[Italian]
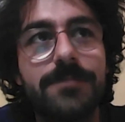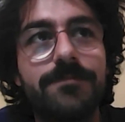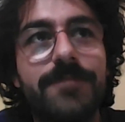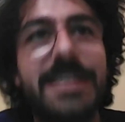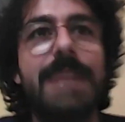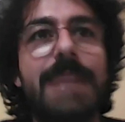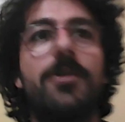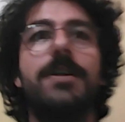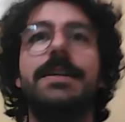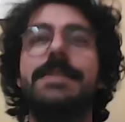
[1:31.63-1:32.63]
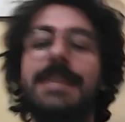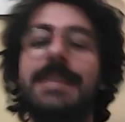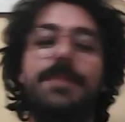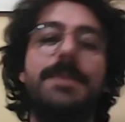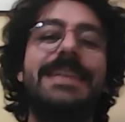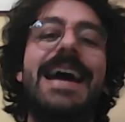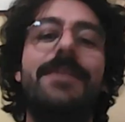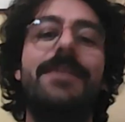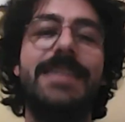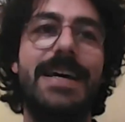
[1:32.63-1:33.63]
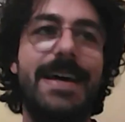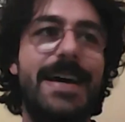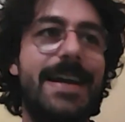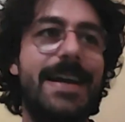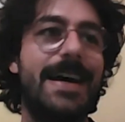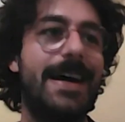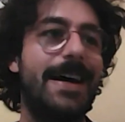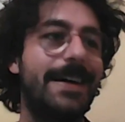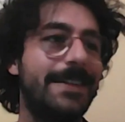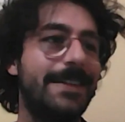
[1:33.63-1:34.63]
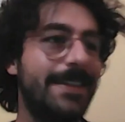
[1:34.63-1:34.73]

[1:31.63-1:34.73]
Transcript: vedremo se nella prima Davide era